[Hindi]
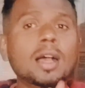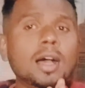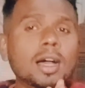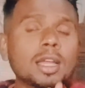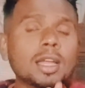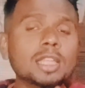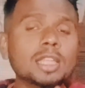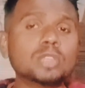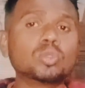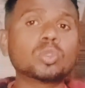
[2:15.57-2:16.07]

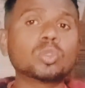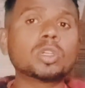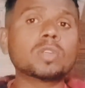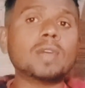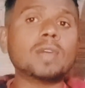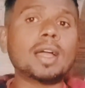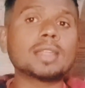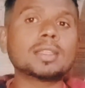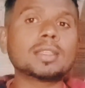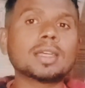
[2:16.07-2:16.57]
अगले
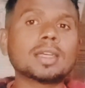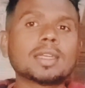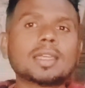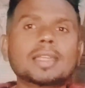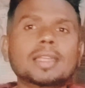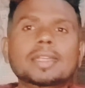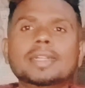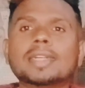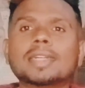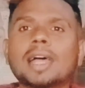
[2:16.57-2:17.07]
शुक्रवार तक
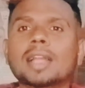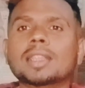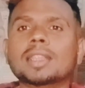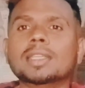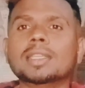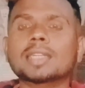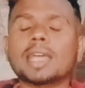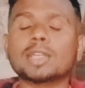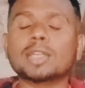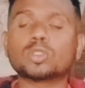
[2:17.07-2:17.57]
के लिए टाल
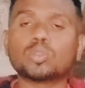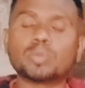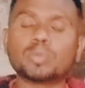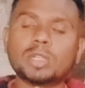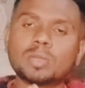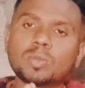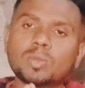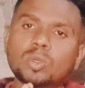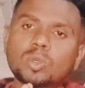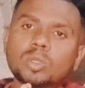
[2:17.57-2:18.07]
दिया है
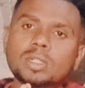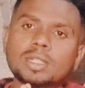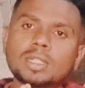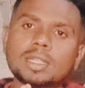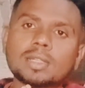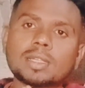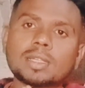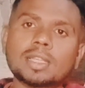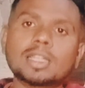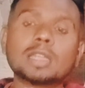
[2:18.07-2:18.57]
सुप्रीम कोर्ट ने
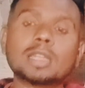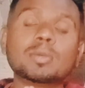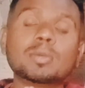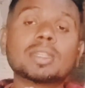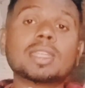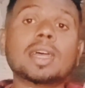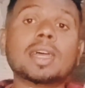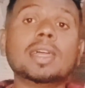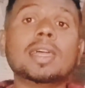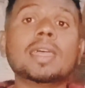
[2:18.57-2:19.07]
क्लियर
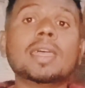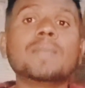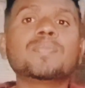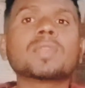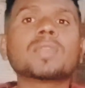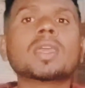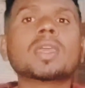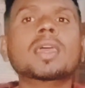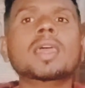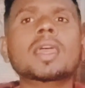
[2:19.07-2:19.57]
बताया है
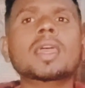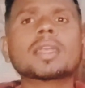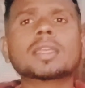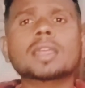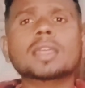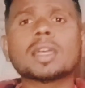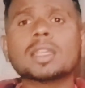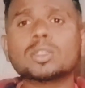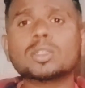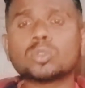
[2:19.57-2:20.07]

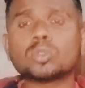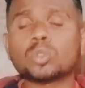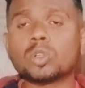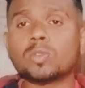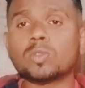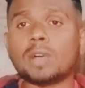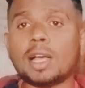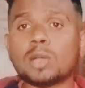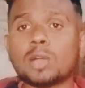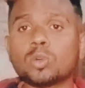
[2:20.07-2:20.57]
कि अगले
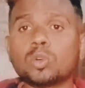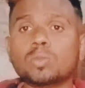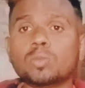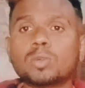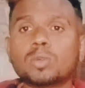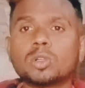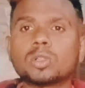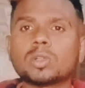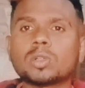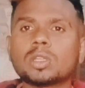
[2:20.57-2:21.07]
शुक्रवार को
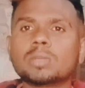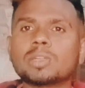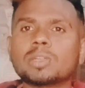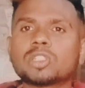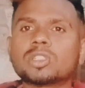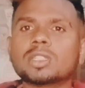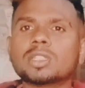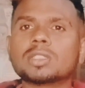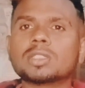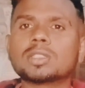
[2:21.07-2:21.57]
मोरेटोरियम
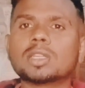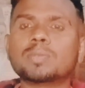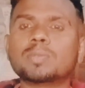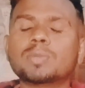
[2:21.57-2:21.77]
एक्सटेंशन